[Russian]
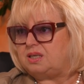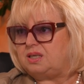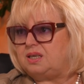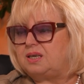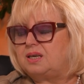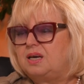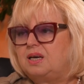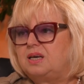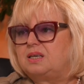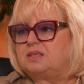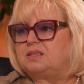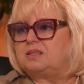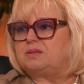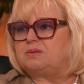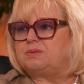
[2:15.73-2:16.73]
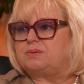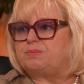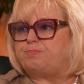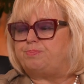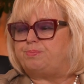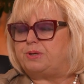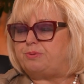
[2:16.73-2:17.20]
И
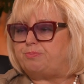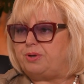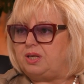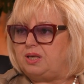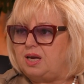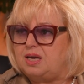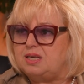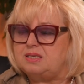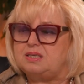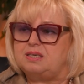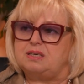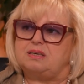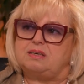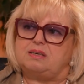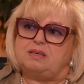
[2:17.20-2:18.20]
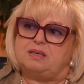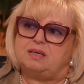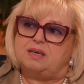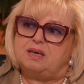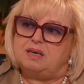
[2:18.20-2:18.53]
предприятия, и